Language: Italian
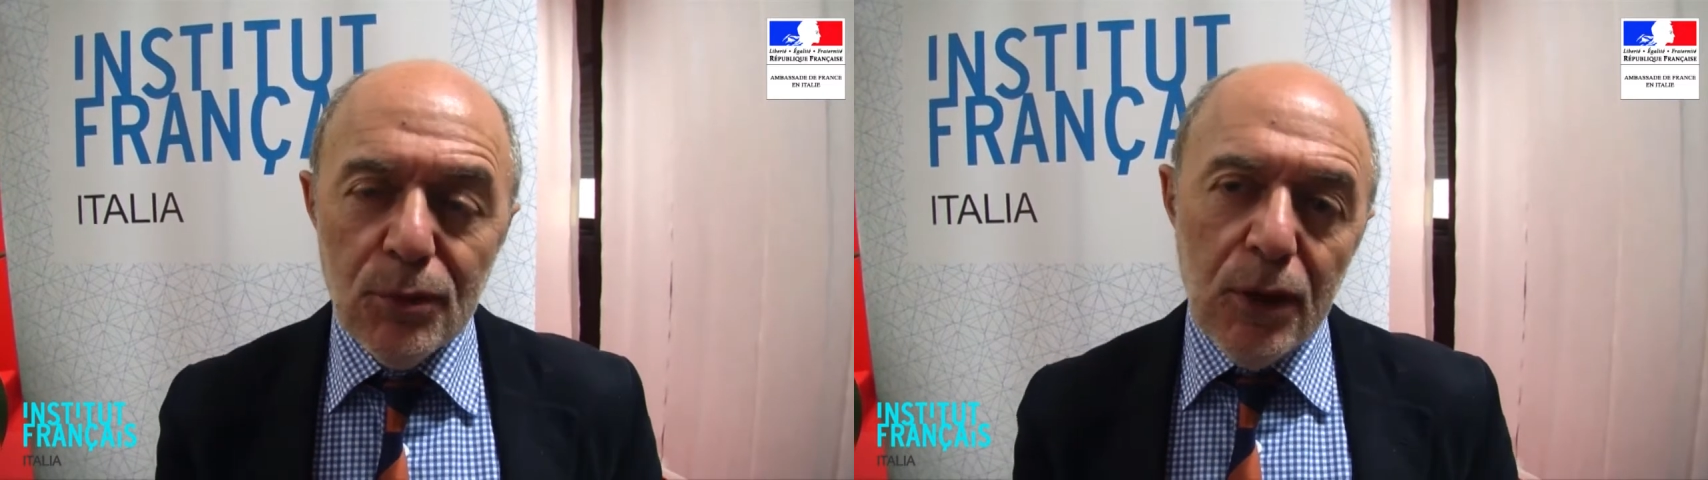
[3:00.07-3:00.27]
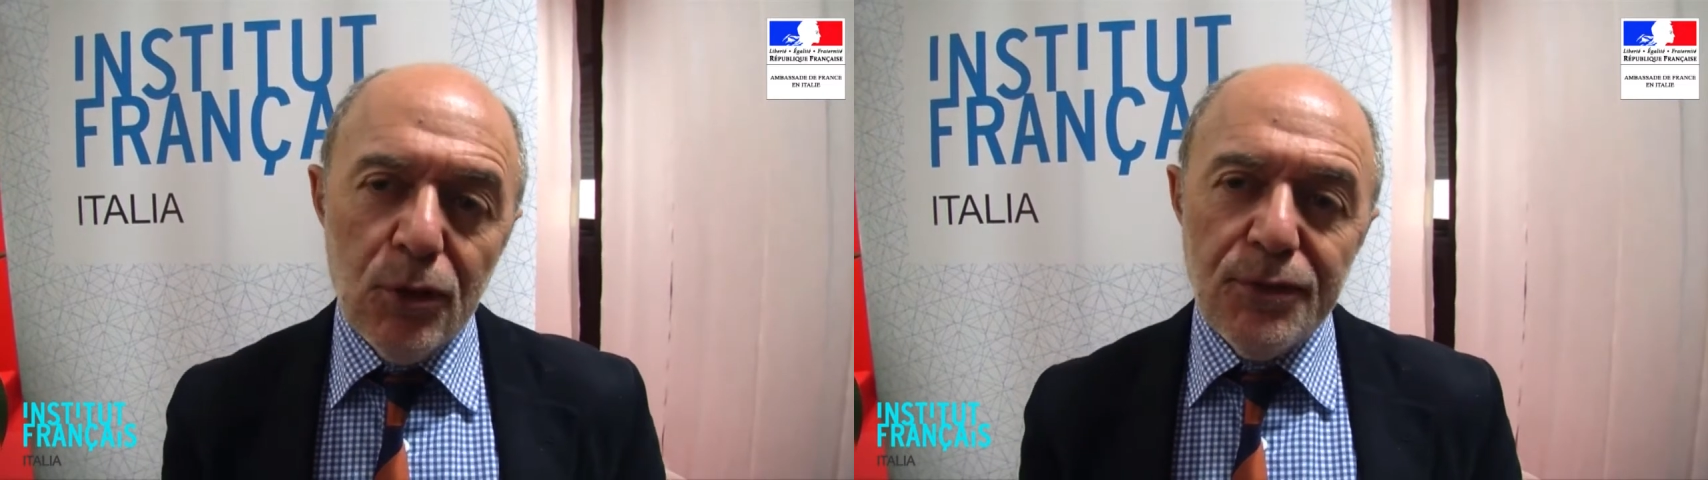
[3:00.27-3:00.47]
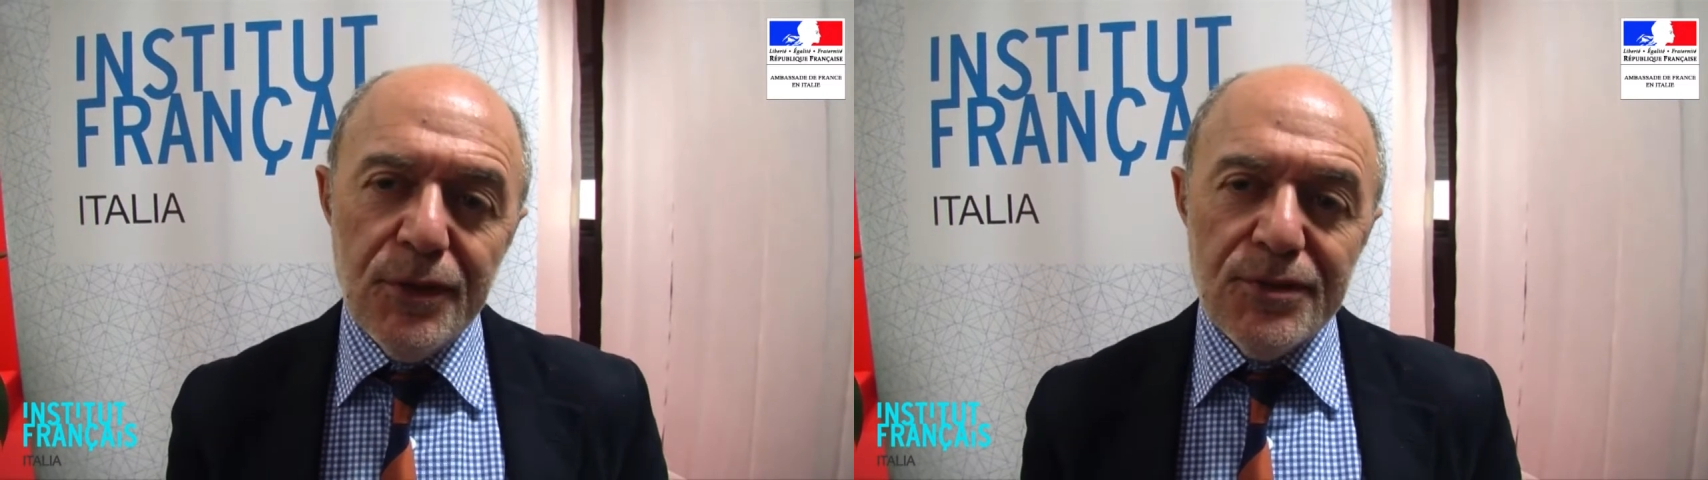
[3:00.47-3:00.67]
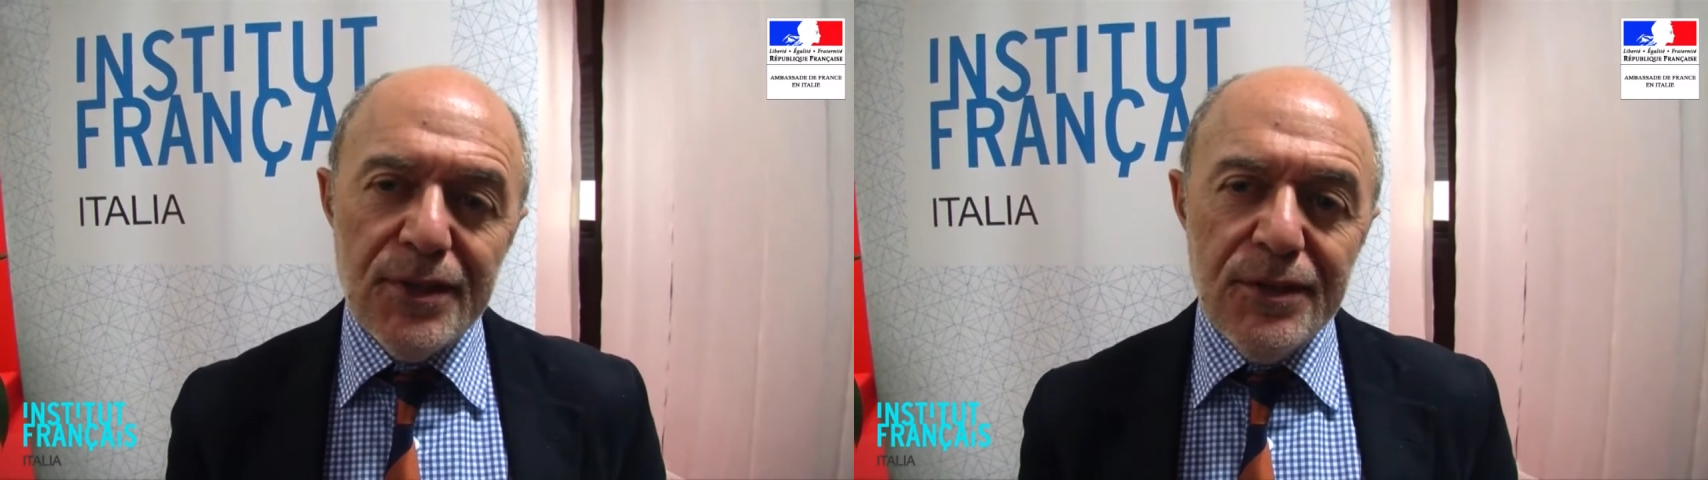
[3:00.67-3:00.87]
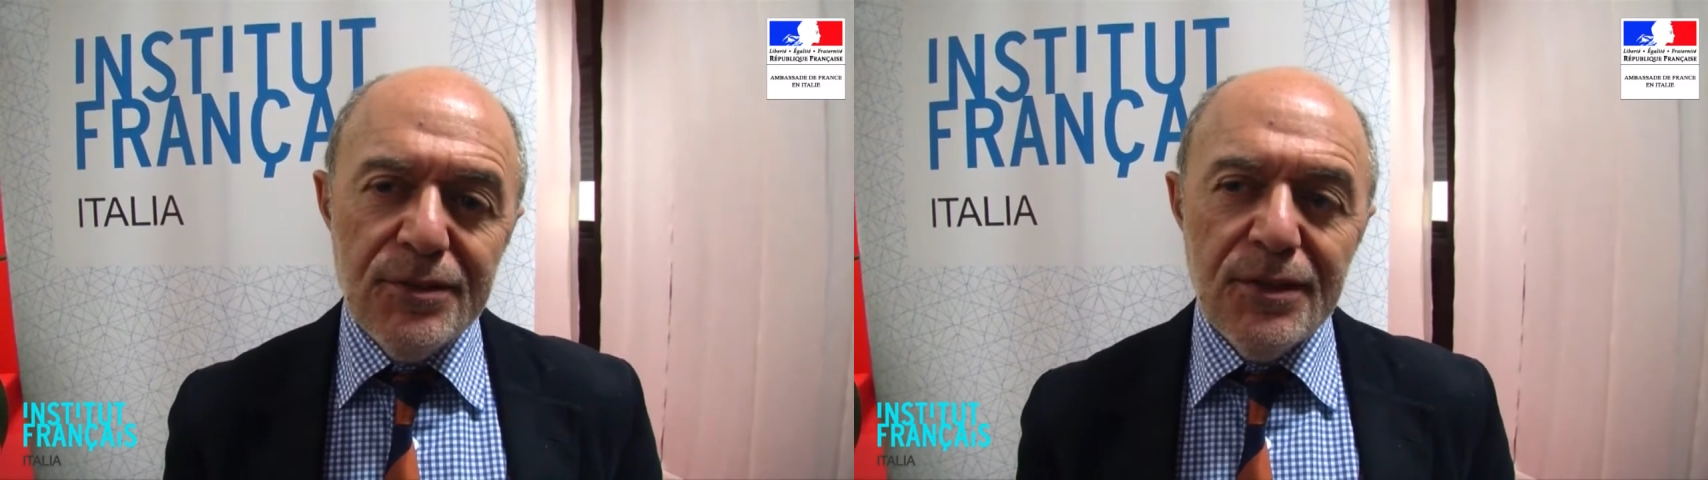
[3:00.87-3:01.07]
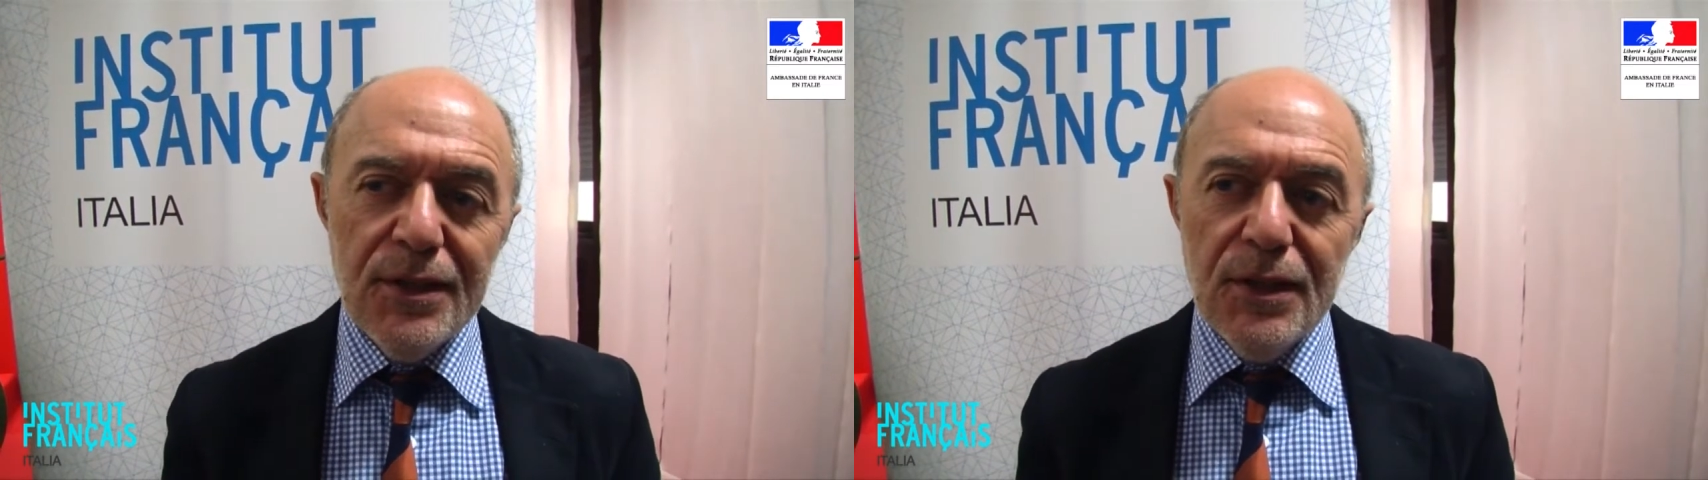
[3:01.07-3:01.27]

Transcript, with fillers: de la langue française,